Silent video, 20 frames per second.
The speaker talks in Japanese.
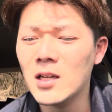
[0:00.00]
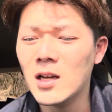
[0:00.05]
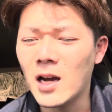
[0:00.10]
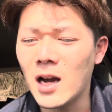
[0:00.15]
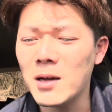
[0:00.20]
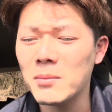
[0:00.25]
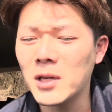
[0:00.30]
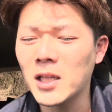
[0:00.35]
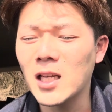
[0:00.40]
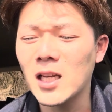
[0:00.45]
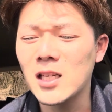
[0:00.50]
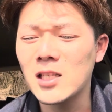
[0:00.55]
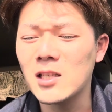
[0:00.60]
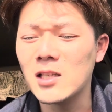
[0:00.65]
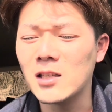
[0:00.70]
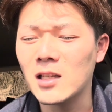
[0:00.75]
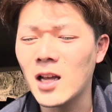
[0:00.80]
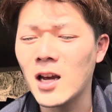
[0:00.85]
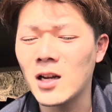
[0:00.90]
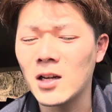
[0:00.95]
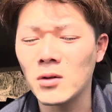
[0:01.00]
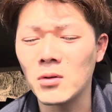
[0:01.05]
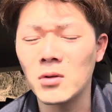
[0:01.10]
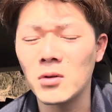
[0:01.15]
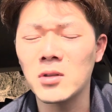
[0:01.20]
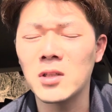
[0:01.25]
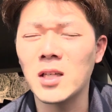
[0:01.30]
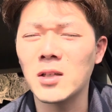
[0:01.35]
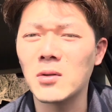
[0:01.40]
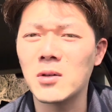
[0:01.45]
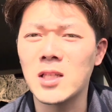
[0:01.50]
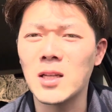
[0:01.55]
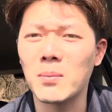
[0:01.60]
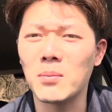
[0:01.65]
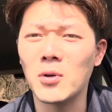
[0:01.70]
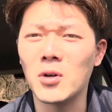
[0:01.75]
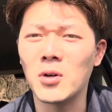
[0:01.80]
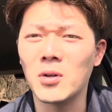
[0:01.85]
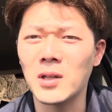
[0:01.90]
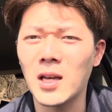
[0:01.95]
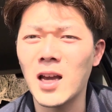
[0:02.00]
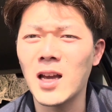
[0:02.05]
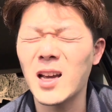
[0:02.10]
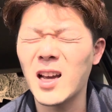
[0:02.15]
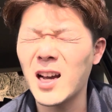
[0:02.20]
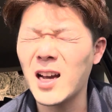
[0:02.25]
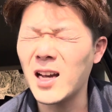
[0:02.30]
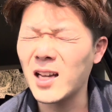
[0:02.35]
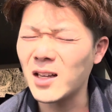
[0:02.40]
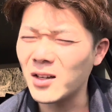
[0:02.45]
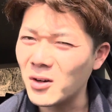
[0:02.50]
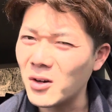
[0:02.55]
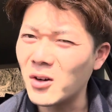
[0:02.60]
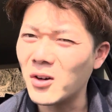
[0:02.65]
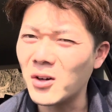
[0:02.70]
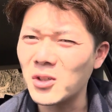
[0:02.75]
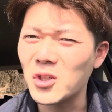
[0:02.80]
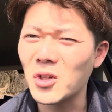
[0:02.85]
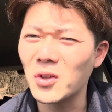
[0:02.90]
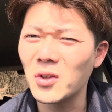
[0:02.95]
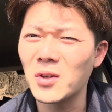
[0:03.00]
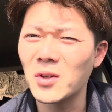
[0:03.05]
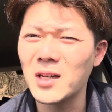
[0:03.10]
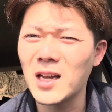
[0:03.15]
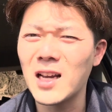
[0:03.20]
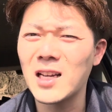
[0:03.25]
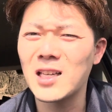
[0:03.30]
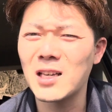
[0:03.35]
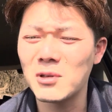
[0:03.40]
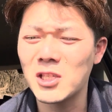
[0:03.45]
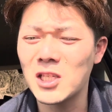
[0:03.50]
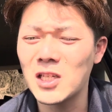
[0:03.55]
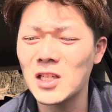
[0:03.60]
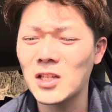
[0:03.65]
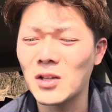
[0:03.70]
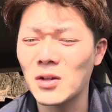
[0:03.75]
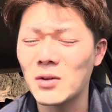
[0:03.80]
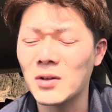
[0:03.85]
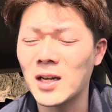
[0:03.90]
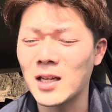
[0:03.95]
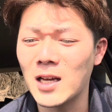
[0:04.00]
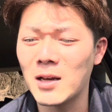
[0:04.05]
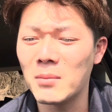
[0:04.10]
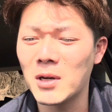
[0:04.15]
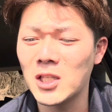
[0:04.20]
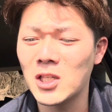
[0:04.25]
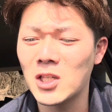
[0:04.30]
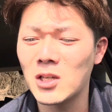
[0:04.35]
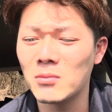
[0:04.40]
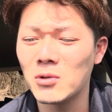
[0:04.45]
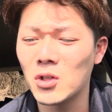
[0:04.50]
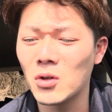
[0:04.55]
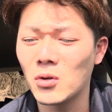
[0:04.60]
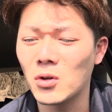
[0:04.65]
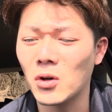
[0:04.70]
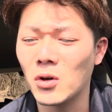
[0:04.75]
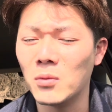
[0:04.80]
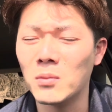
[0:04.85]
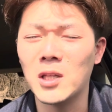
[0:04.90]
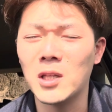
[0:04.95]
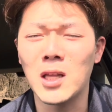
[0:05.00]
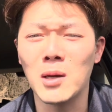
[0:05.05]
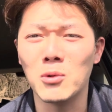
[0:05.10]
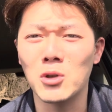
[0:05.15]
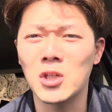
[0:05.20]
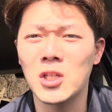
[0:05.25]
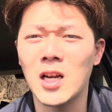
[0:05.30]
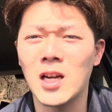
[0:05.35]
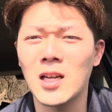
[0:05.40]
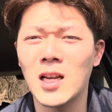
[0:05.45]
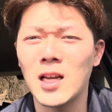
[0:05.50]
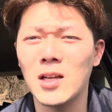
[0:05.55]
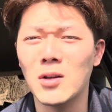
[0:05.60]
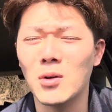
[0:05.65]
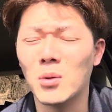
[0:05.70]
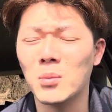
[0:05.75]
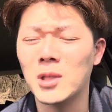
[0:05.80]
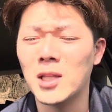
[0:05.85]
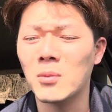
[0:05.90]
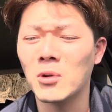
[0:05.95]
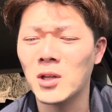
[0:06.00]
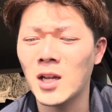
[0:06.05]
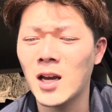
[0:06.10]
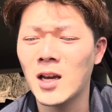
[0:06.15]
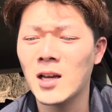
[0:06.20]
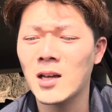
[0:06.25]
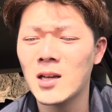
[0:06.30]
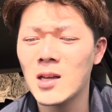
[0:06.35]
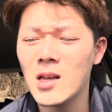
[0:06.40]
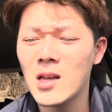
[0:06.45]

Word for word: はい、まあ、対するね、あの、コンサドール札幌ね、あの、ちょっとね、厳しいというかね、まあ、チーム状況を見ても、試合内容を見てもね、